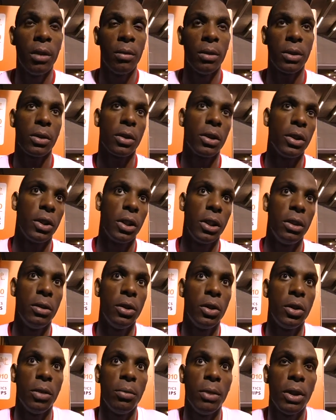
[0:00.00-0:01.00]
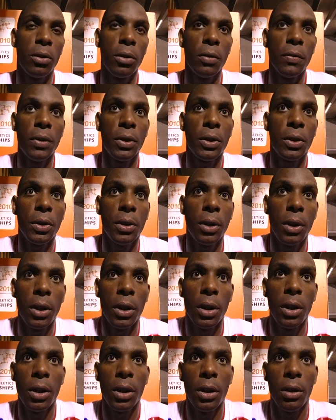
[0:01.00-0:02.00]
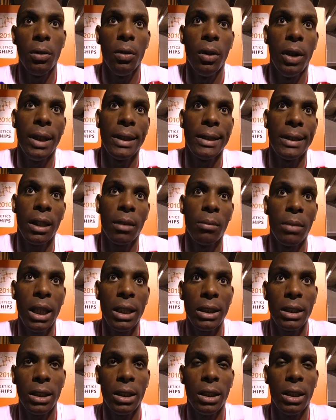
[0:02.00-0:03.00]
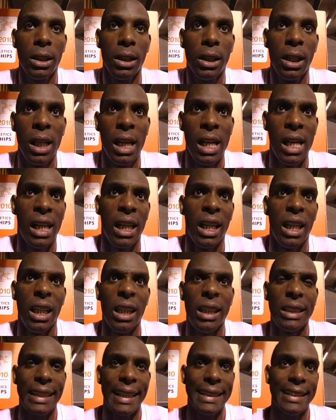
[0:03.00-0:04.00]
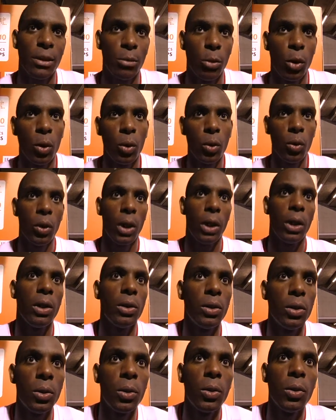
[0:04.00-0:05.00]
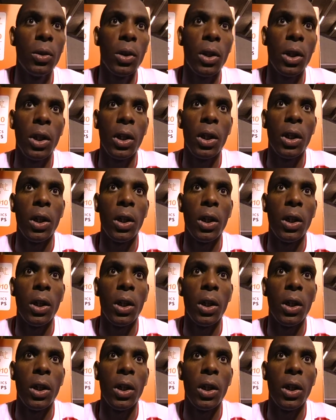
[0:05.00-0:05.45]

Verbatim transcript: parce que j'ai une, une micro-fissure au L5 basse et, ça tire beaucoup. Alors du coup,